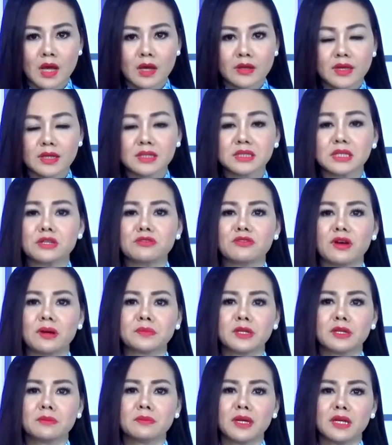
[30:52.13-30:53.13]
Nhạc sĩ Phạm
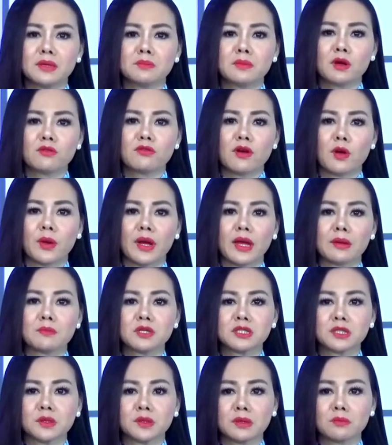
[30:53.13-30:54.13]
Thế Mỹ mất vào ngày
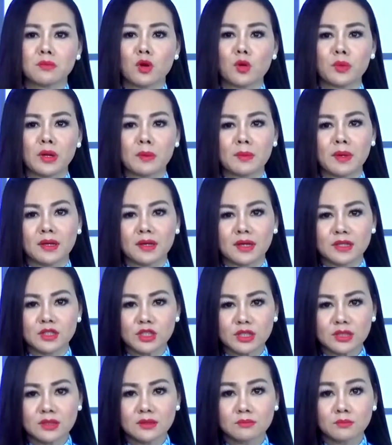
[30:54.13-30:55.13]
16 tháng 1 năm
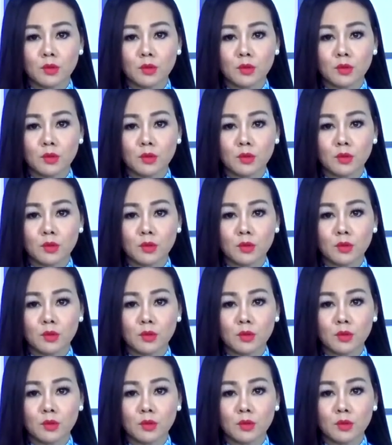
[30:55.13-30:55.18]
2009.